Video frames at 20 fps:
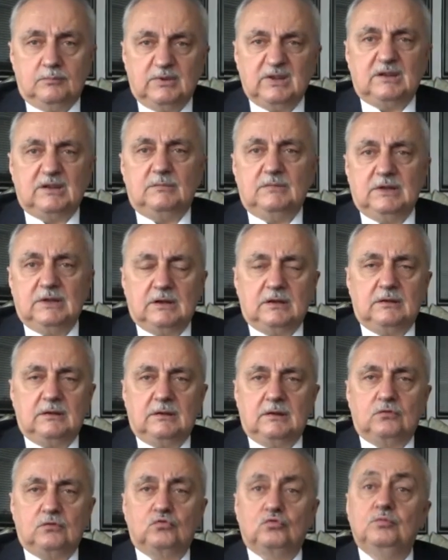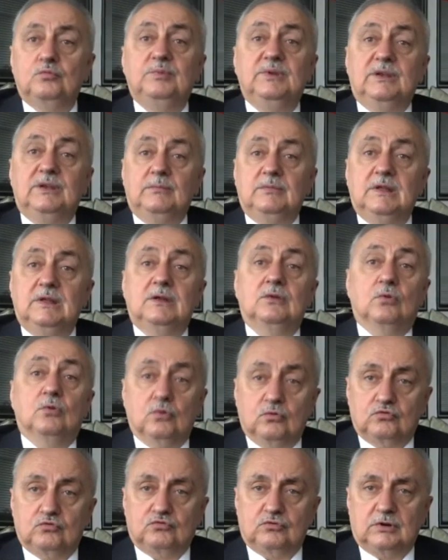birimlerinde su birimlerini
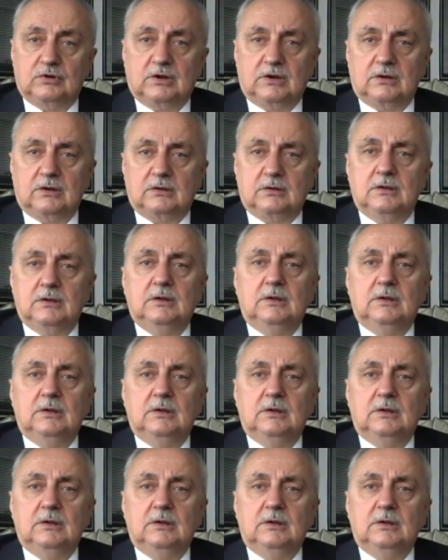oluşturarak